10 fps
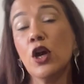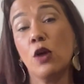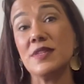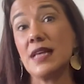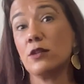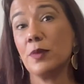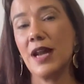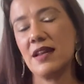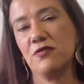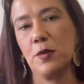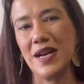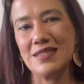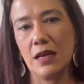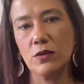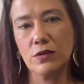comenzando por la reforma a
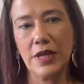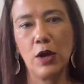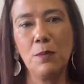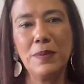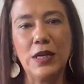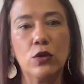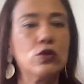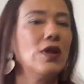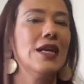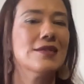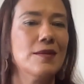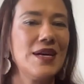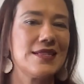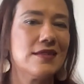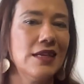la salud, que complicó todas las
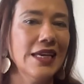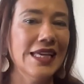demás.